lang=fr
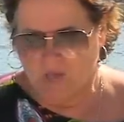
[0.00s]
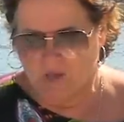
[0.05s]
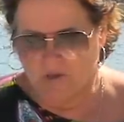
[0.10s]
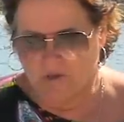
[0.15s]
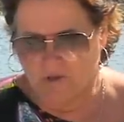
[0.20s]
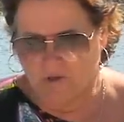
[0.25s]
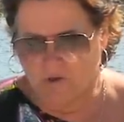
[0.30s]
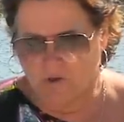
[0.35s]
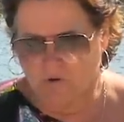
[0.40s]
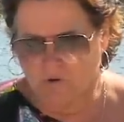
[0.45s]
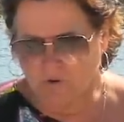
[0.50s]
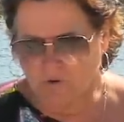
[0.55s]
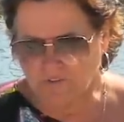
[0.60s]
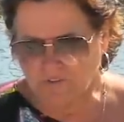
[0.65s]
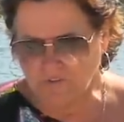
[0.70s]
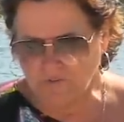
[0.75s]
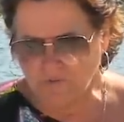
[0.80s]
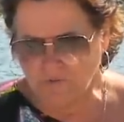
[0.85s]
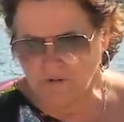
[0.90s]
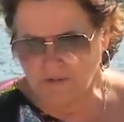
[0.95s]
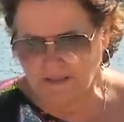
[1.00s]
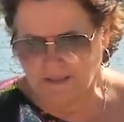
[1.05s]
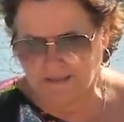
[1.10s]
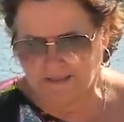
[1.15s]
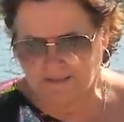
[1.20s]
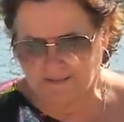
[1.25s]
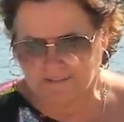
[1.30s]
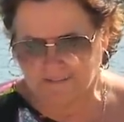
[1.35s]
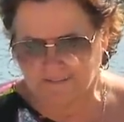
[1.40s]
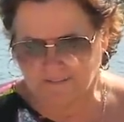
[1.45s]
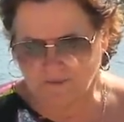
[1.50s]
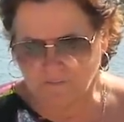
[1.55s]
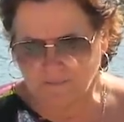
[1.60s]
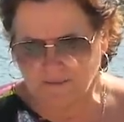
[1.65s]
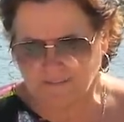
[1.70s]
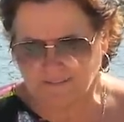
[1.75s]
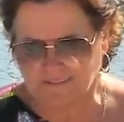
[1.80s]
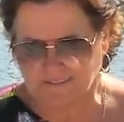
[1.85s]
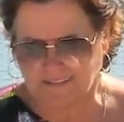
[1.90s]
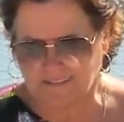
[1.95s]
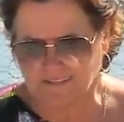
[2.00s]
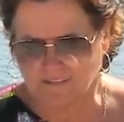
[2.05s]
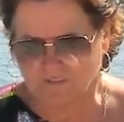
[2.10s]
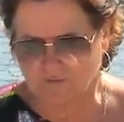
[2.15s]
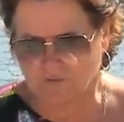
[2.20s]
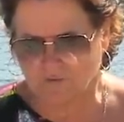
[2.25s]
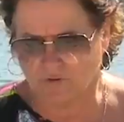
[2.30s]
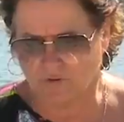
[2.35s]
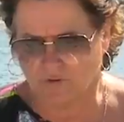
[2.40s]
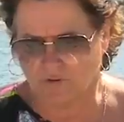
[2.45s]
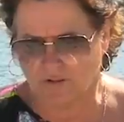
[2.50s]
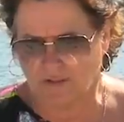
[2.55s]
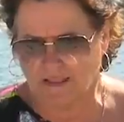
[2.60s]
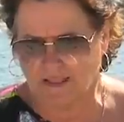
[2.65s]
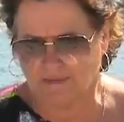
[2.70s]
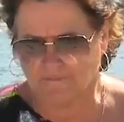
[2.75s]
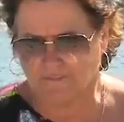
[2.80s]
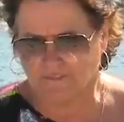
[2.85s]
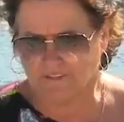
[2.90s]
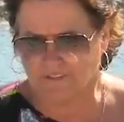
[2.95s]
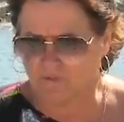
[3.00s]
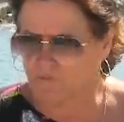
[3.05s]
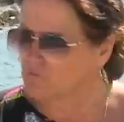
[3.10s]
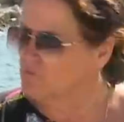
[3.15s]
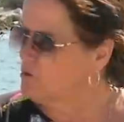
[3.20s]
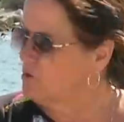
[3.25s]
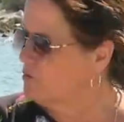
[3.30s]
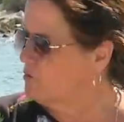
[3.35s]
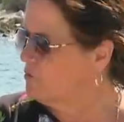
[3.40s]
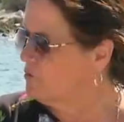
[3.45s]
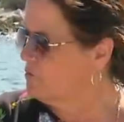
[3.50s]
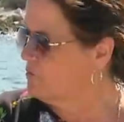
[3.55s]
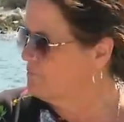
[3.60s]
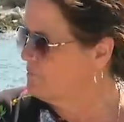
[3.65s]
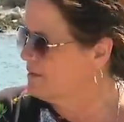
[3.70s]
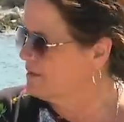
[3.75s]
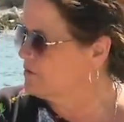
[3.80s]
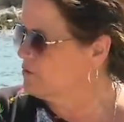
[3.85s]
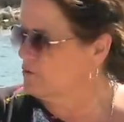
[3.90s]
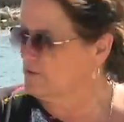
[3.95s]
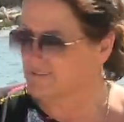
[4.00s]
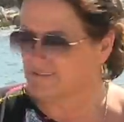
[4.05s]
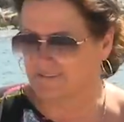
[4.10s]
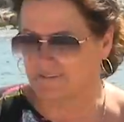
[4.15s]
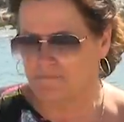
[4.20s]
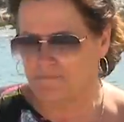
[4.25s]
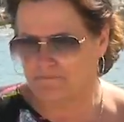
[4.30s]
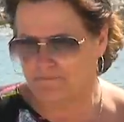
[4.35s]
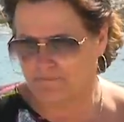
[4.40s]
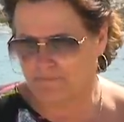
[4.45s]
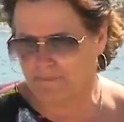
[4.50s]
Euh, on continue la question, mais c'était sur euh, la vidéo de mercredi.